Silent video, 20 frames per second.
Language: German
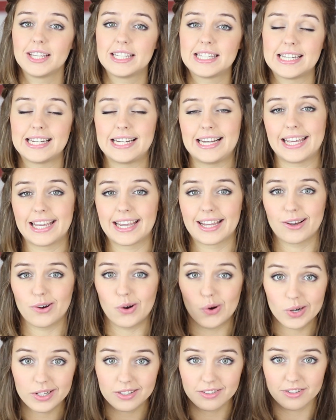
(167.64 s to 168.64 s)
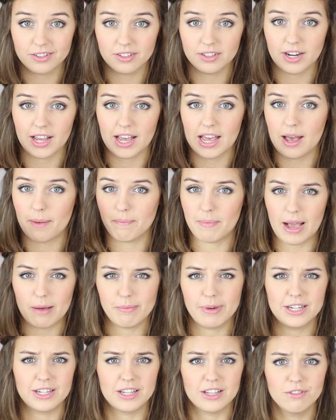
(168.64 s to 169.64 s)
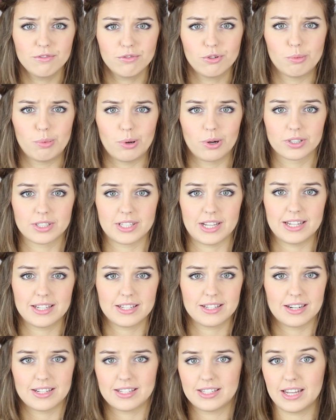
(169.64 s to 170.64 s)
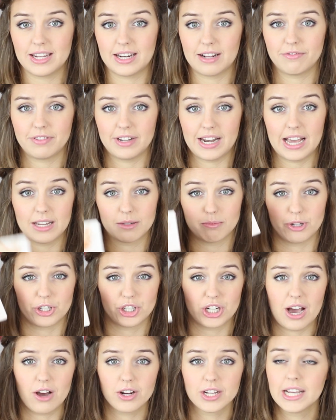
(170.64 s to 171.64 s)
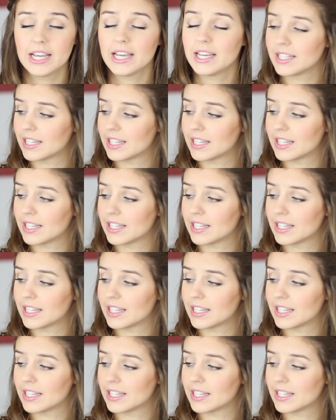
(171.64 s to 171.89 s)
euch den Link unten ähm, einmal in die Infobox setzen, dass ihr da vielleicht mal schaut.